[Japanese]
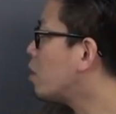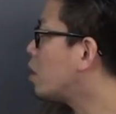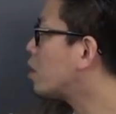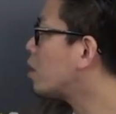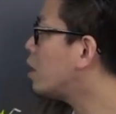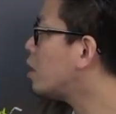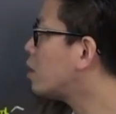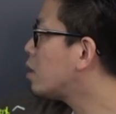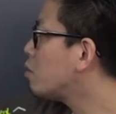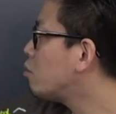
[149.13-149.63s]
が
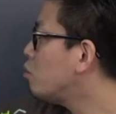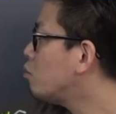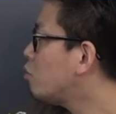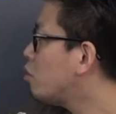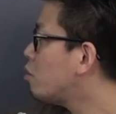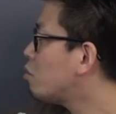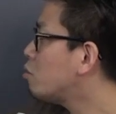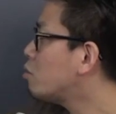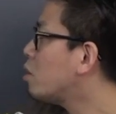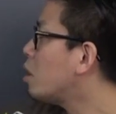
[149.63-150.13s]
結合し
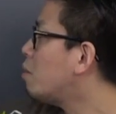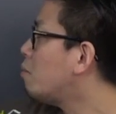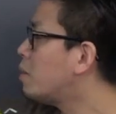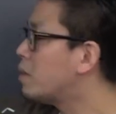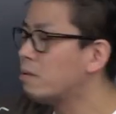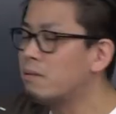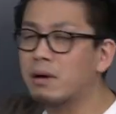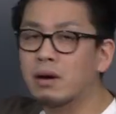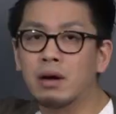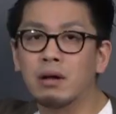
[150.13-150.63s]
てることが
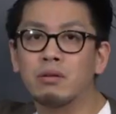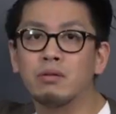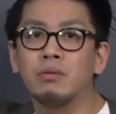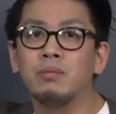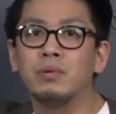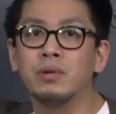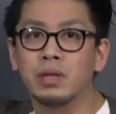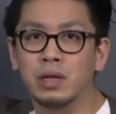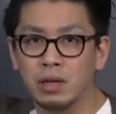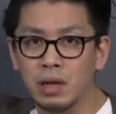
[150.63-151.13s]
まず分かると
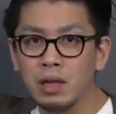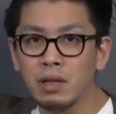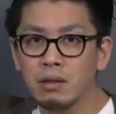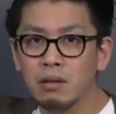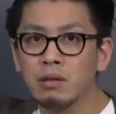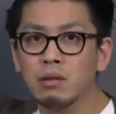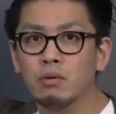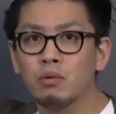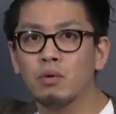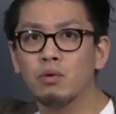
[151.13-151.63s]
思うんだよね
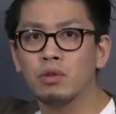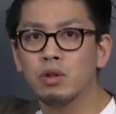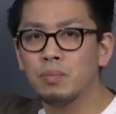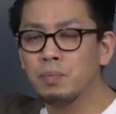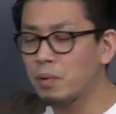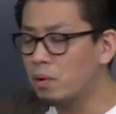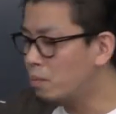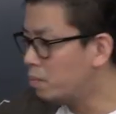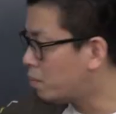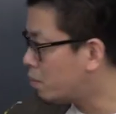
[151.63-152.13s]
そうするとこの
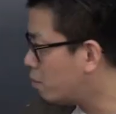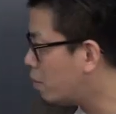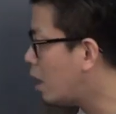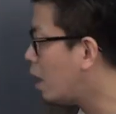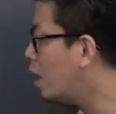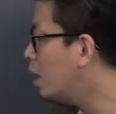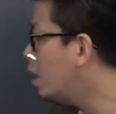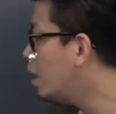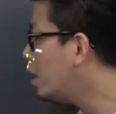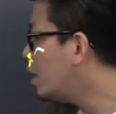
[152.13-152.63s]
ポンプ
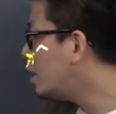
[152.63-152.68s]
は